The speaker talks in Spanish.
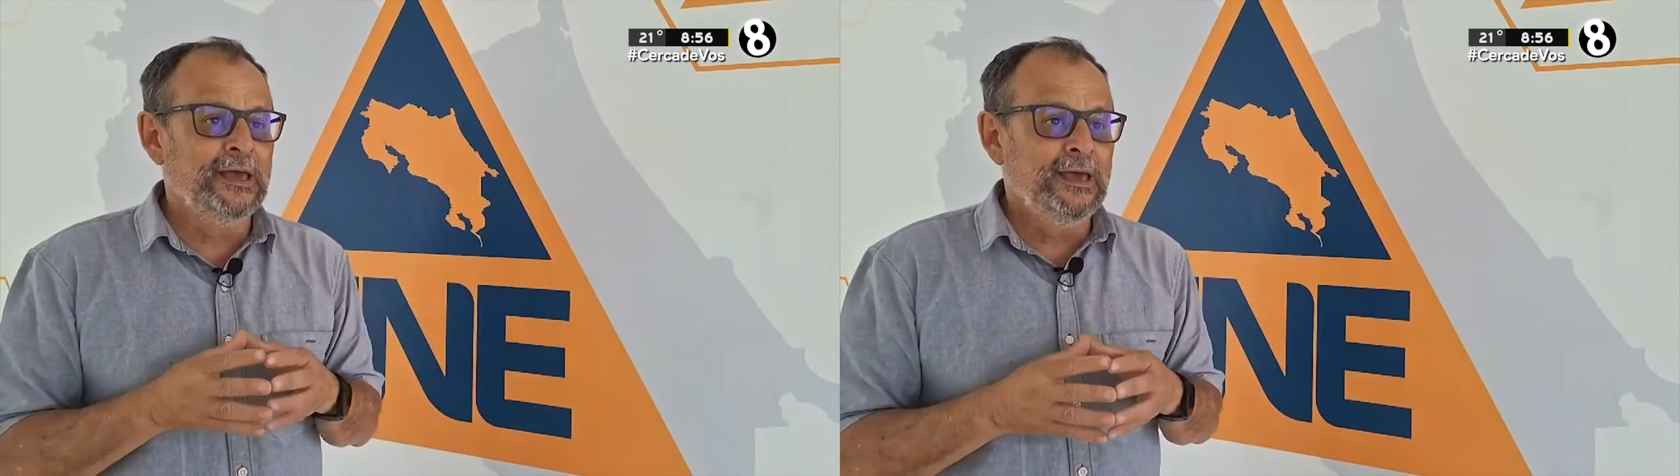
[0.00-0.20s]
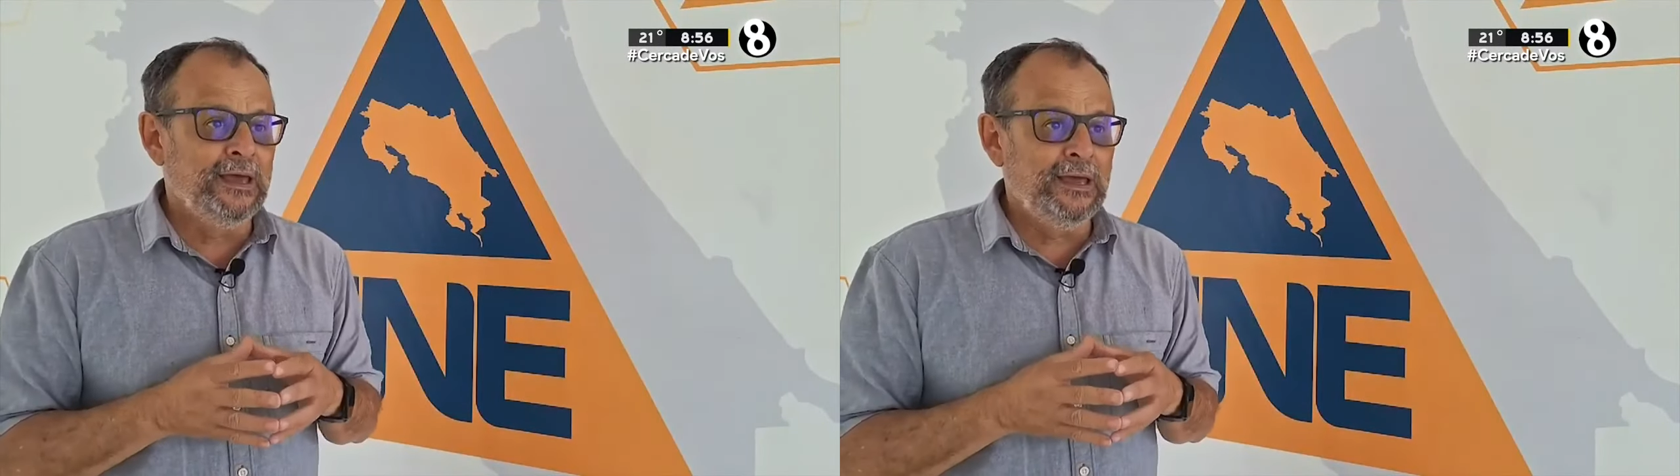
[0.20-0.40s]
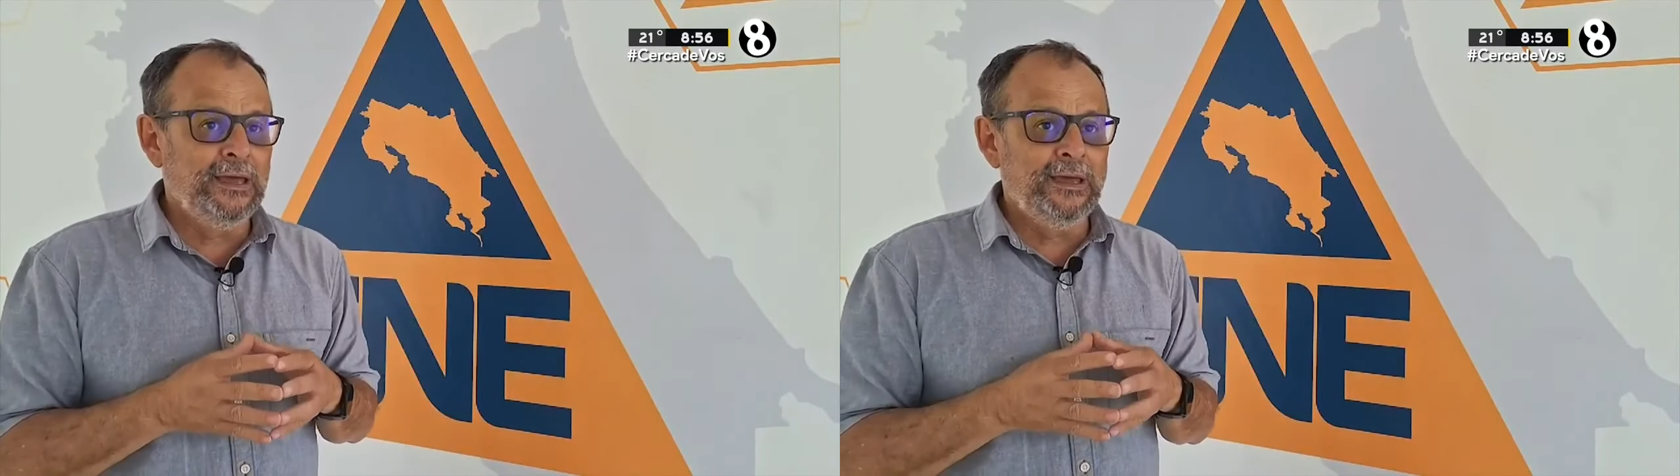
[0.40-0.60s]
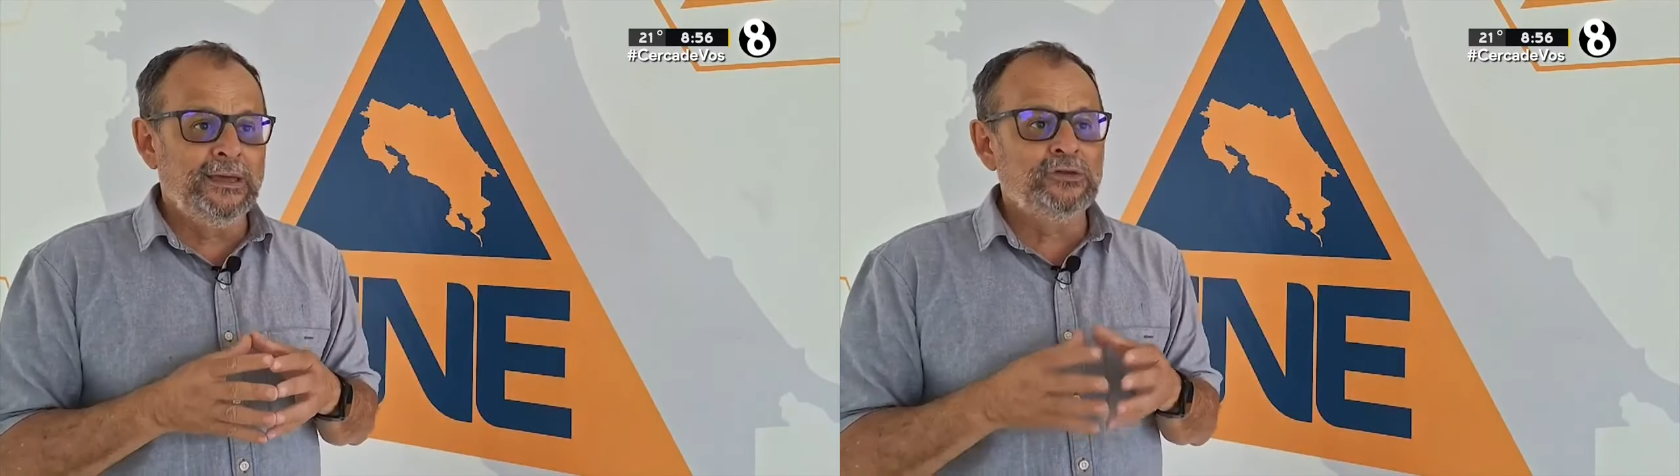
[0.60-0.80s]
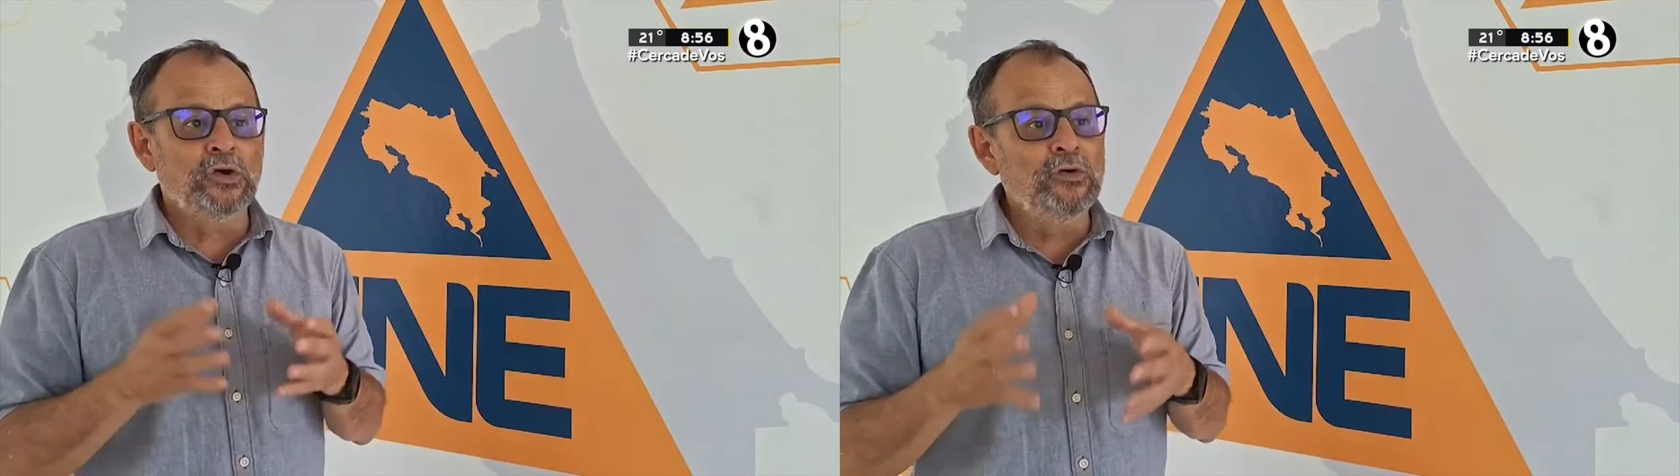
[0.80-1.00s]
Eh,
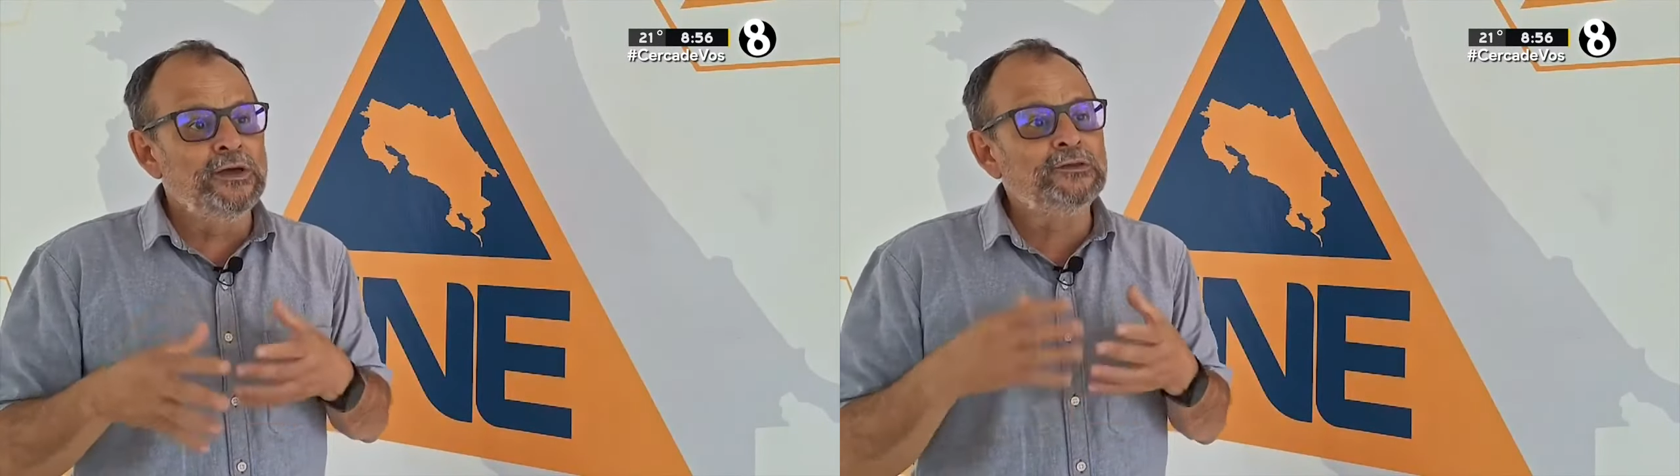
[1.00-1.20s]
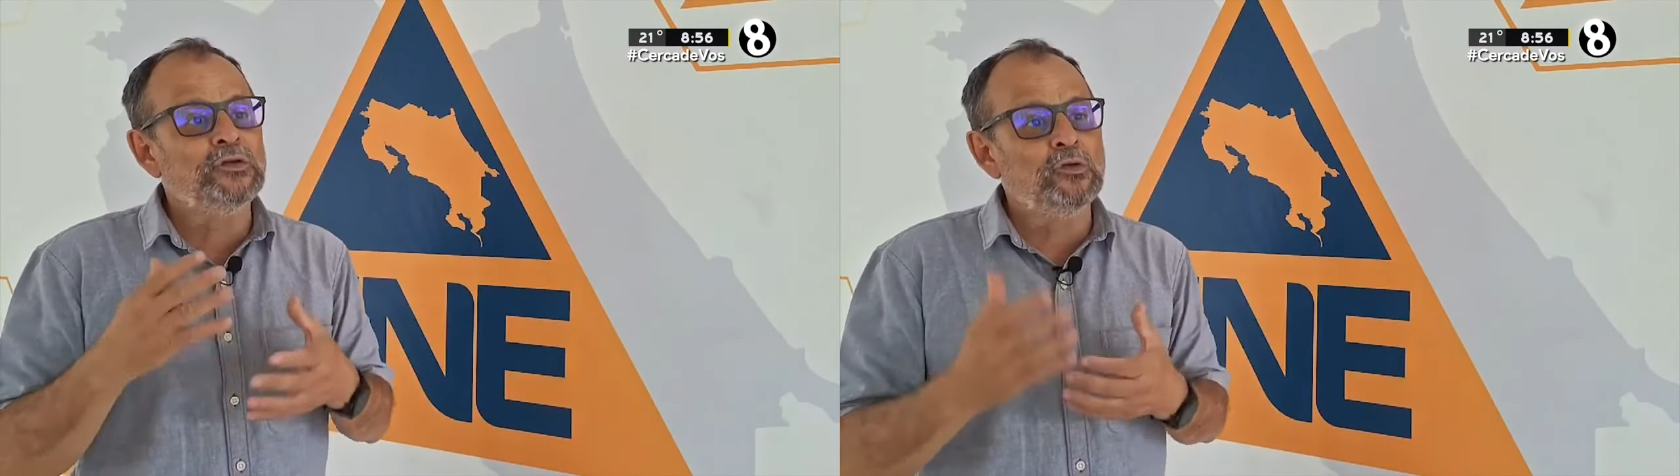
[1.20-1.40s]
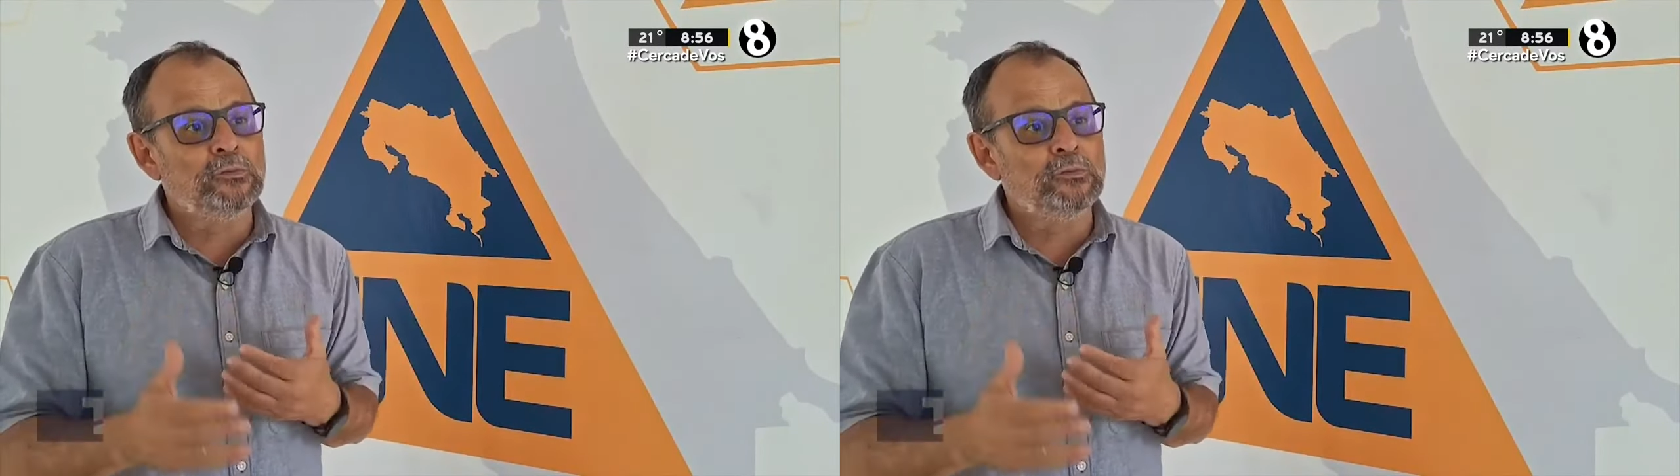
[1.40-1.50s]
todo esto